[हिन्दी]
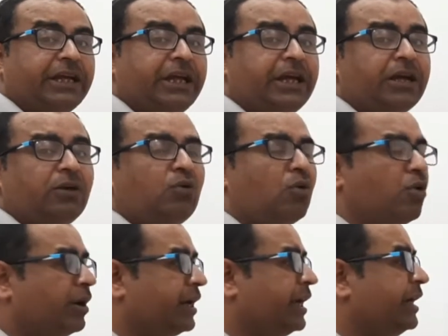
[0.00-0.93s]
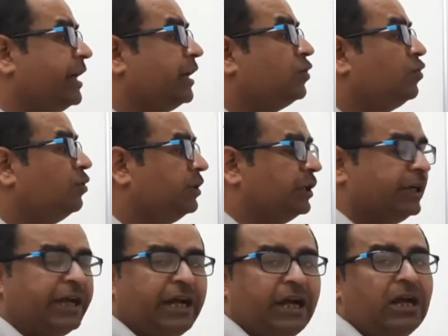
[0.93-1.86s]
की कोहरे ने धुंध
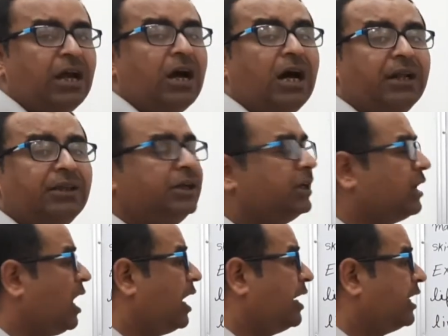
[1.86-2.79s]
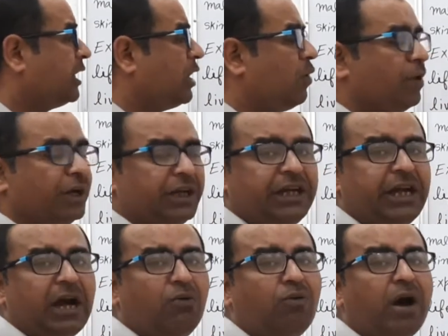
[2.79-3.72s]
ने अंधकार ने कवर
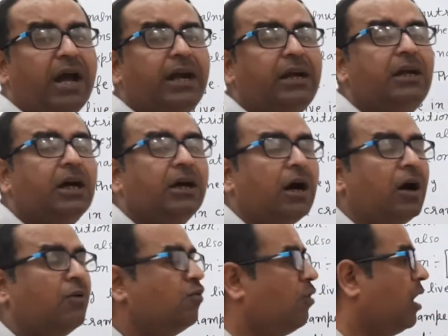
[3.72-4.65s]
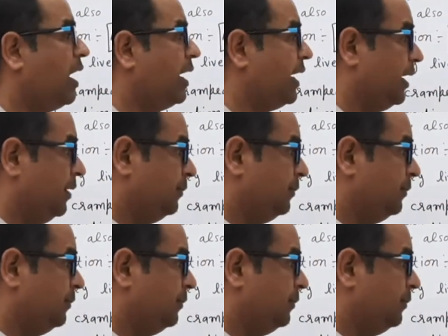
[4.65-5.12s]
किया हुआ है ढका हुआ है